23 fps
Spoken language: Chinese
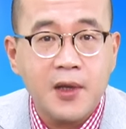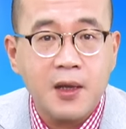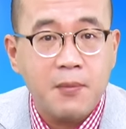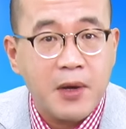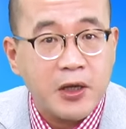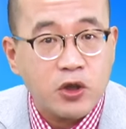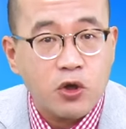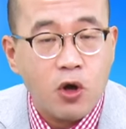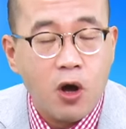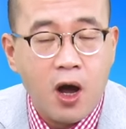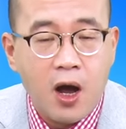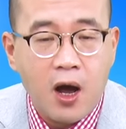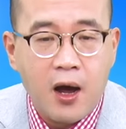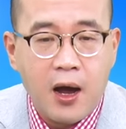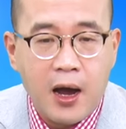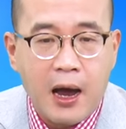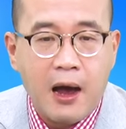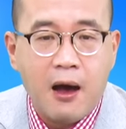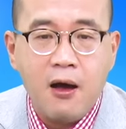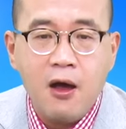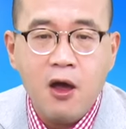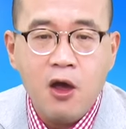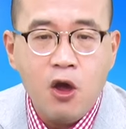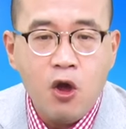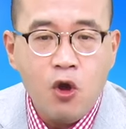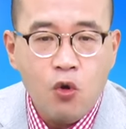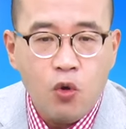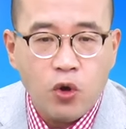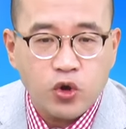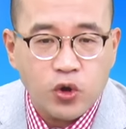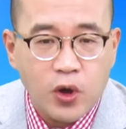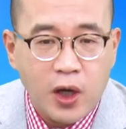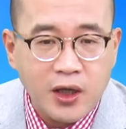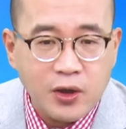没错哈。好，
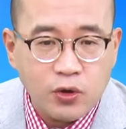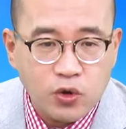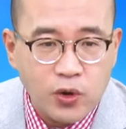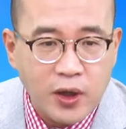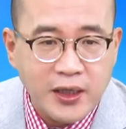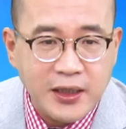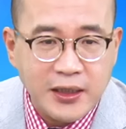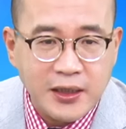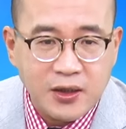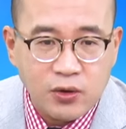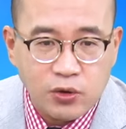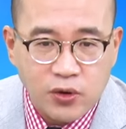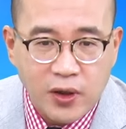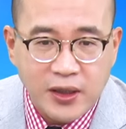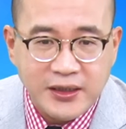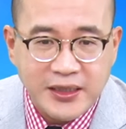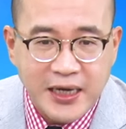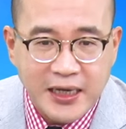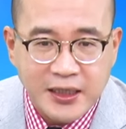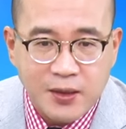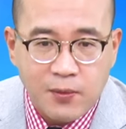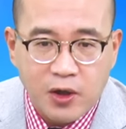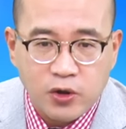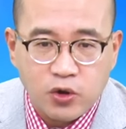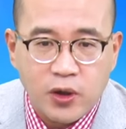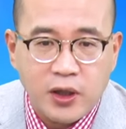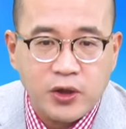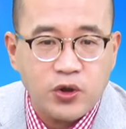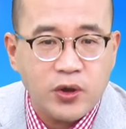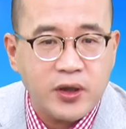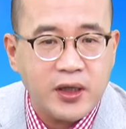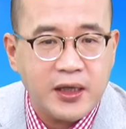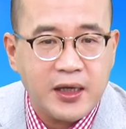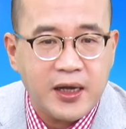我昨天讲什么？昨天
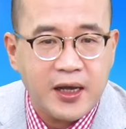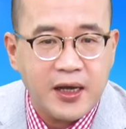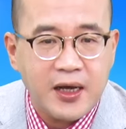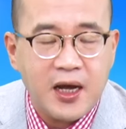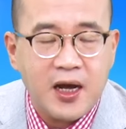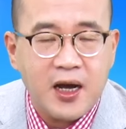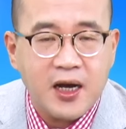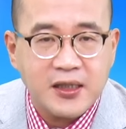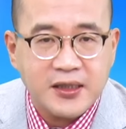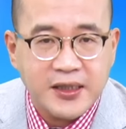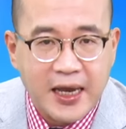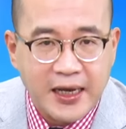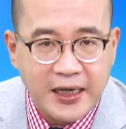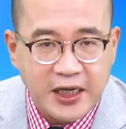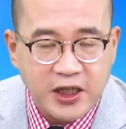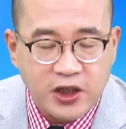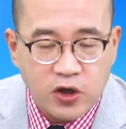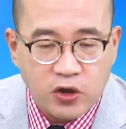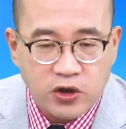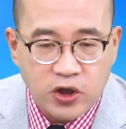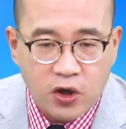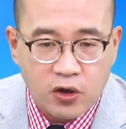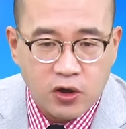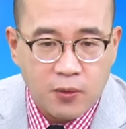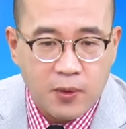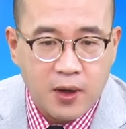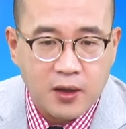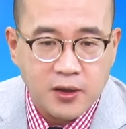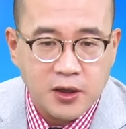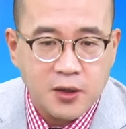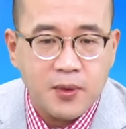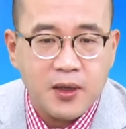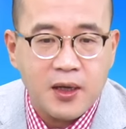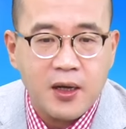最低点23199，好不好？
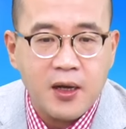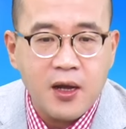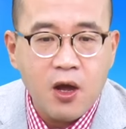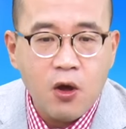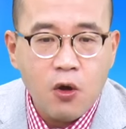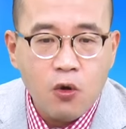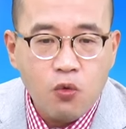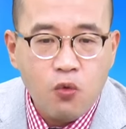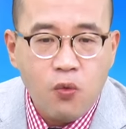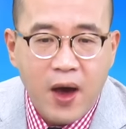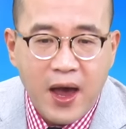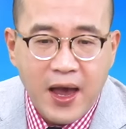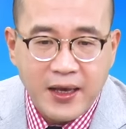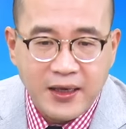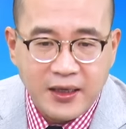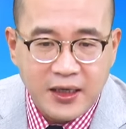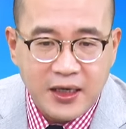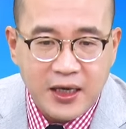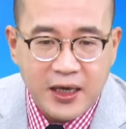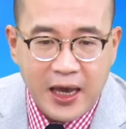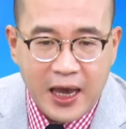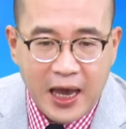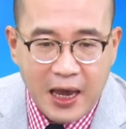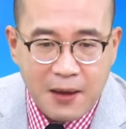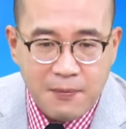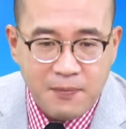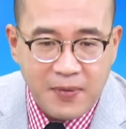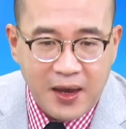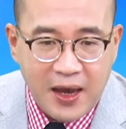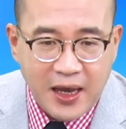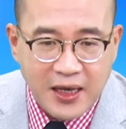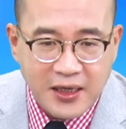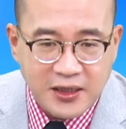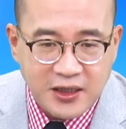是不是？万一
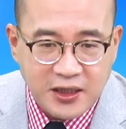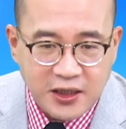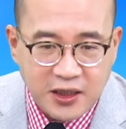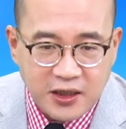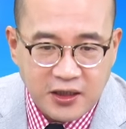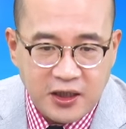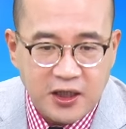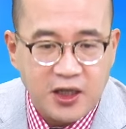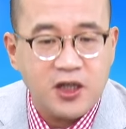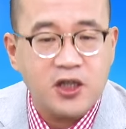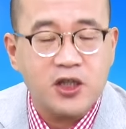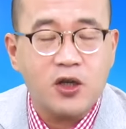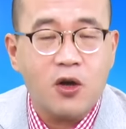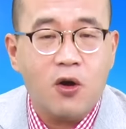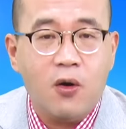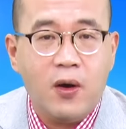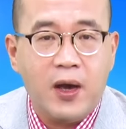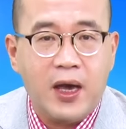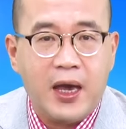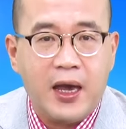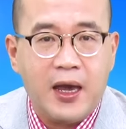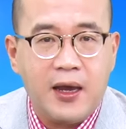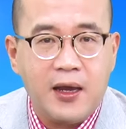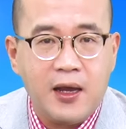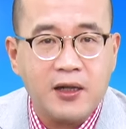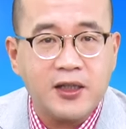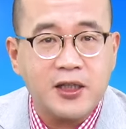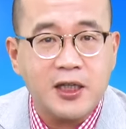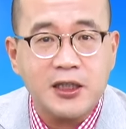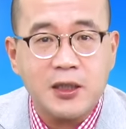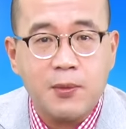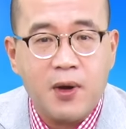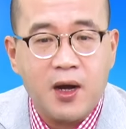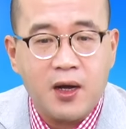MACD 收黑，要
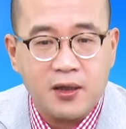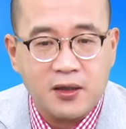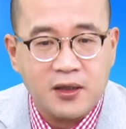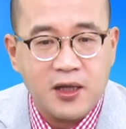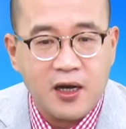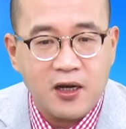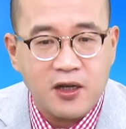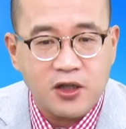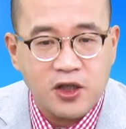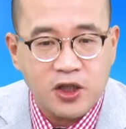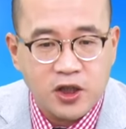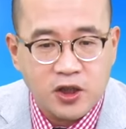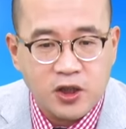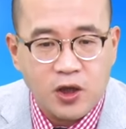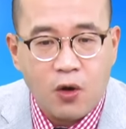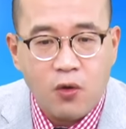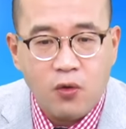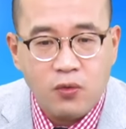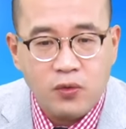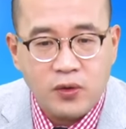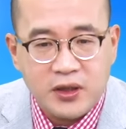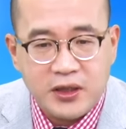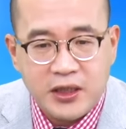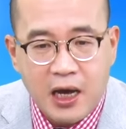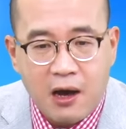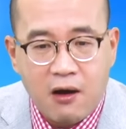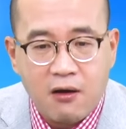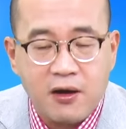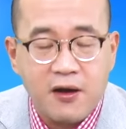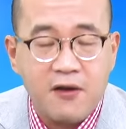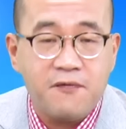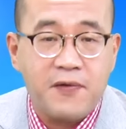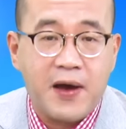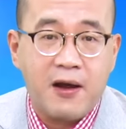等什么？等收脚
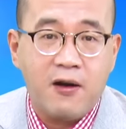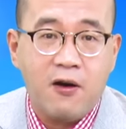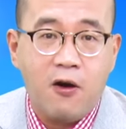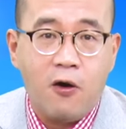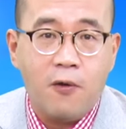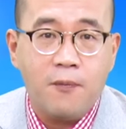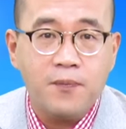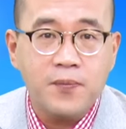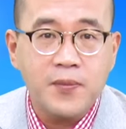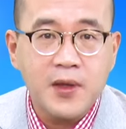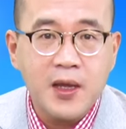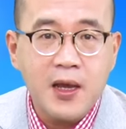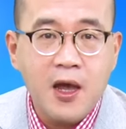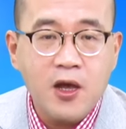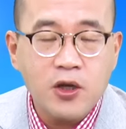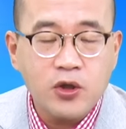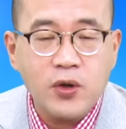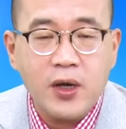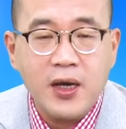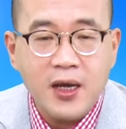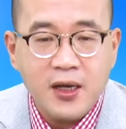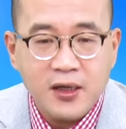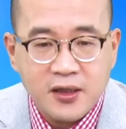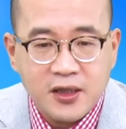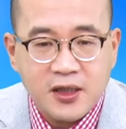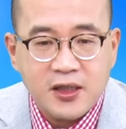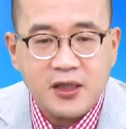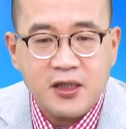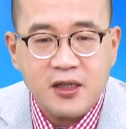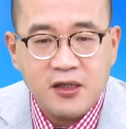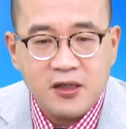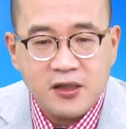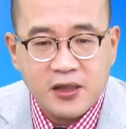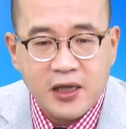跟翻红，所以
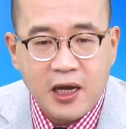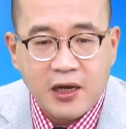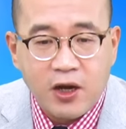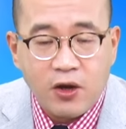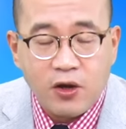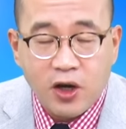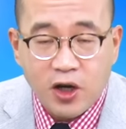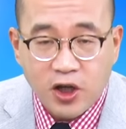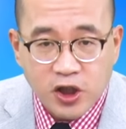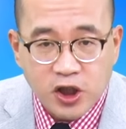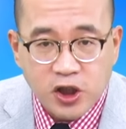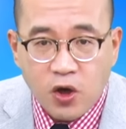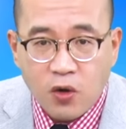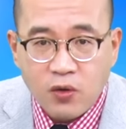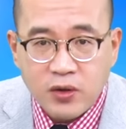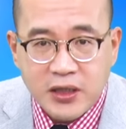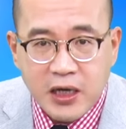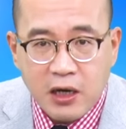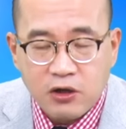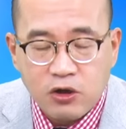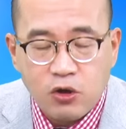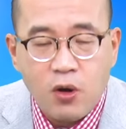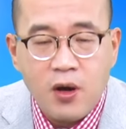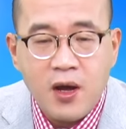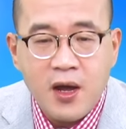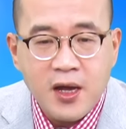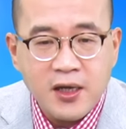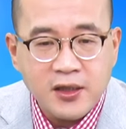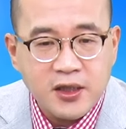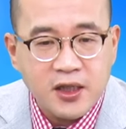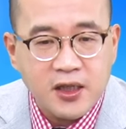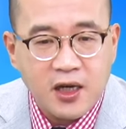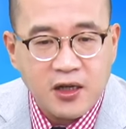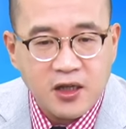至少要有个收脚，就是说
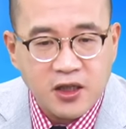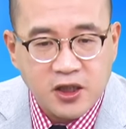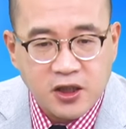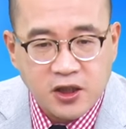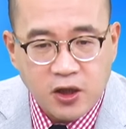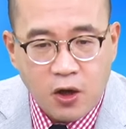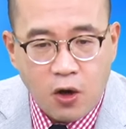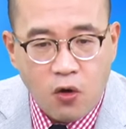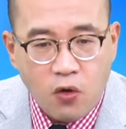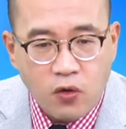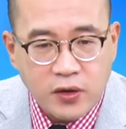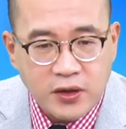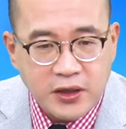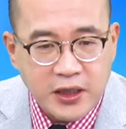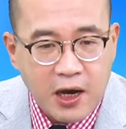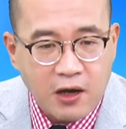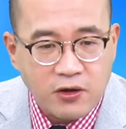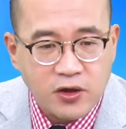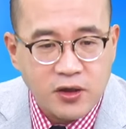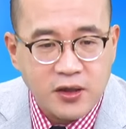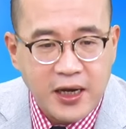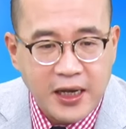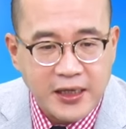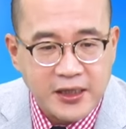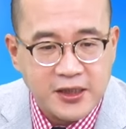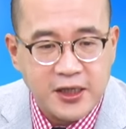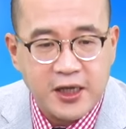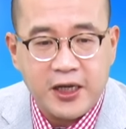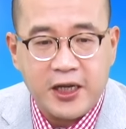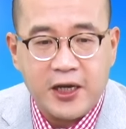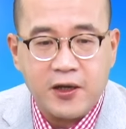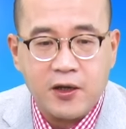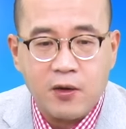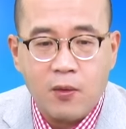这个收脚就是类似这
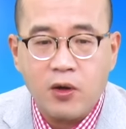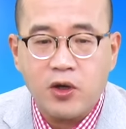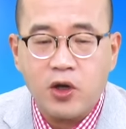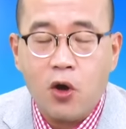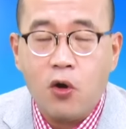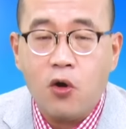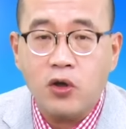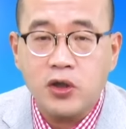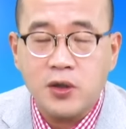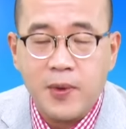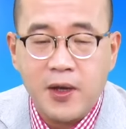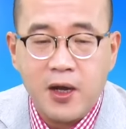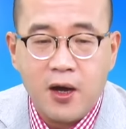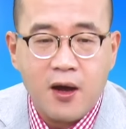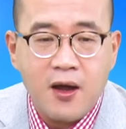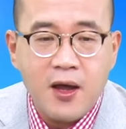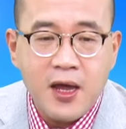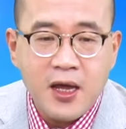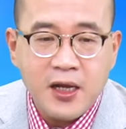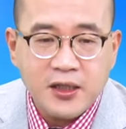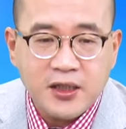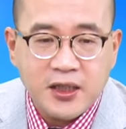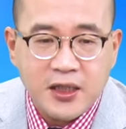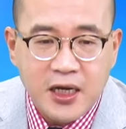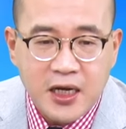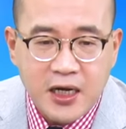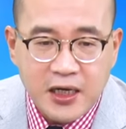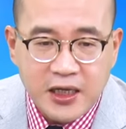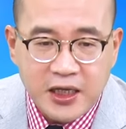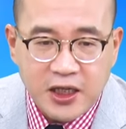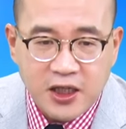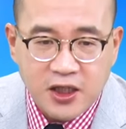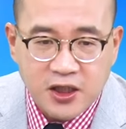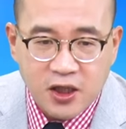里有没有？投资朋友，这
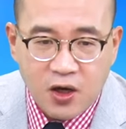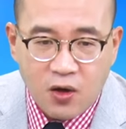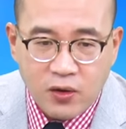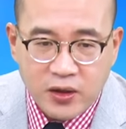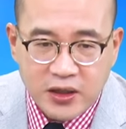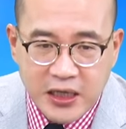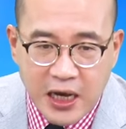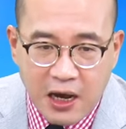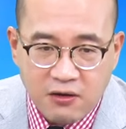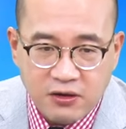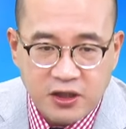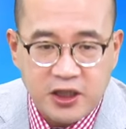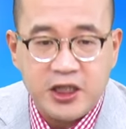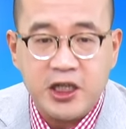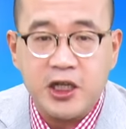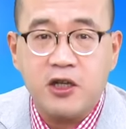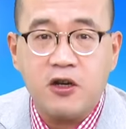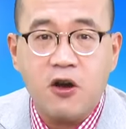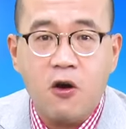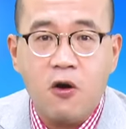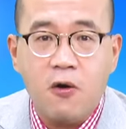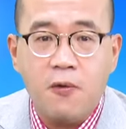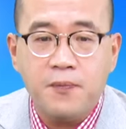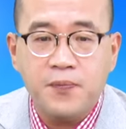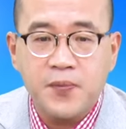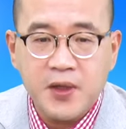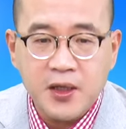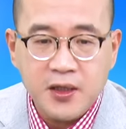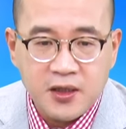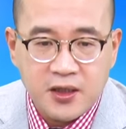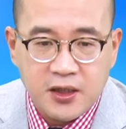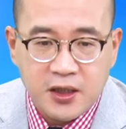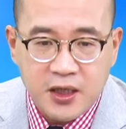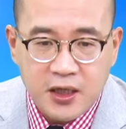里收脚起攻。
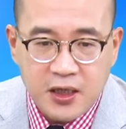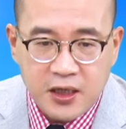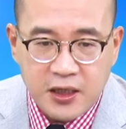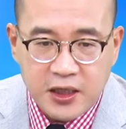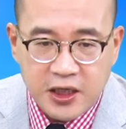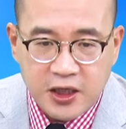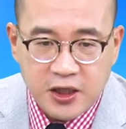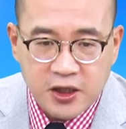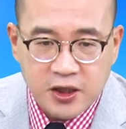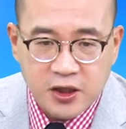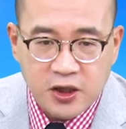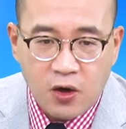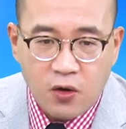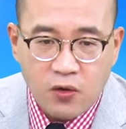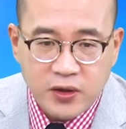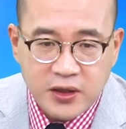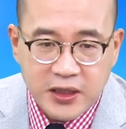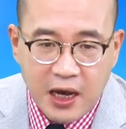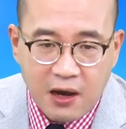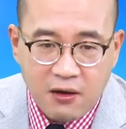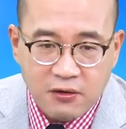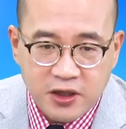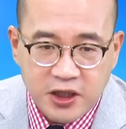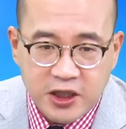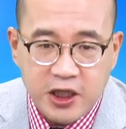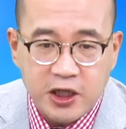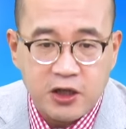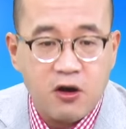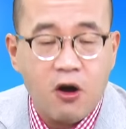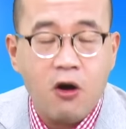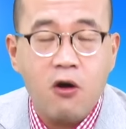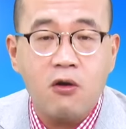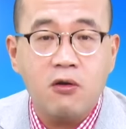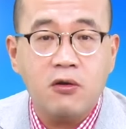这里收脚起
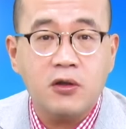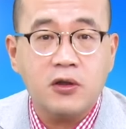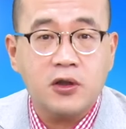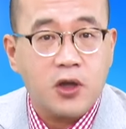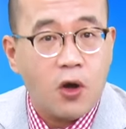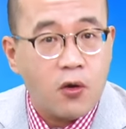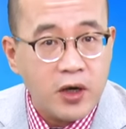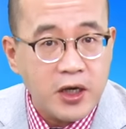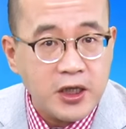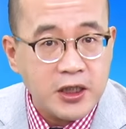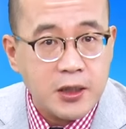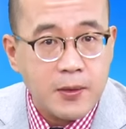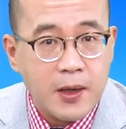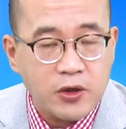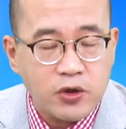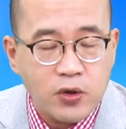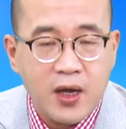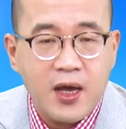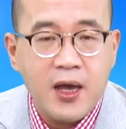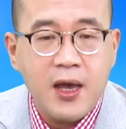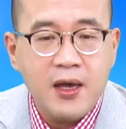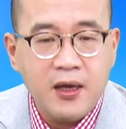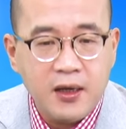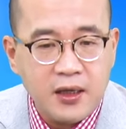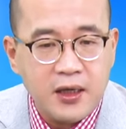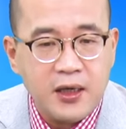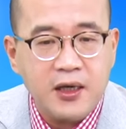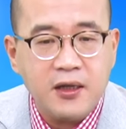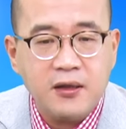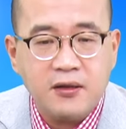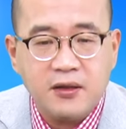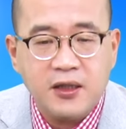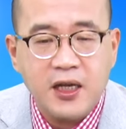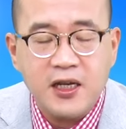攻，懂意思吗？所以
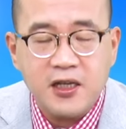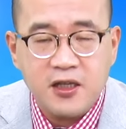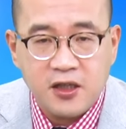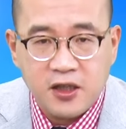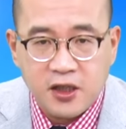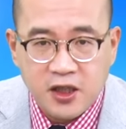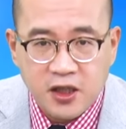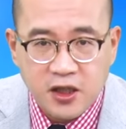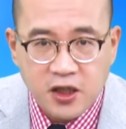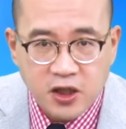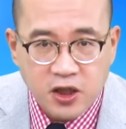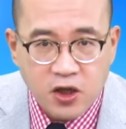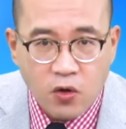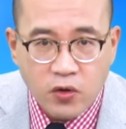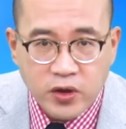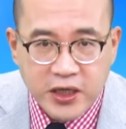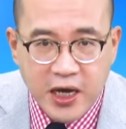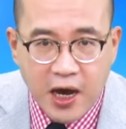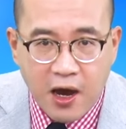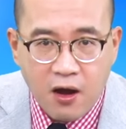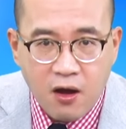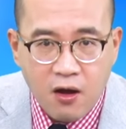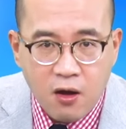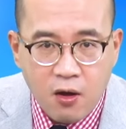一定是收脚，